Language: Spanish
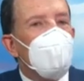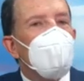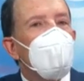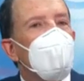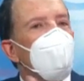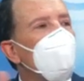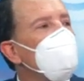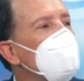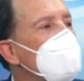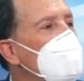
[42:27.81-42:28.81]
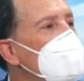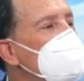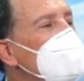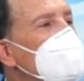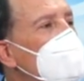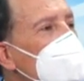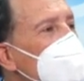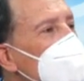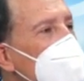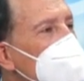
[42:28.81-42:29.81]
el crédito fiscal se devuelve
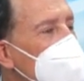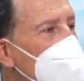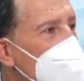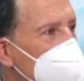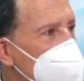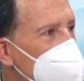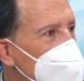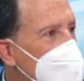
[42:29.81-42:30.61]
en 30 días.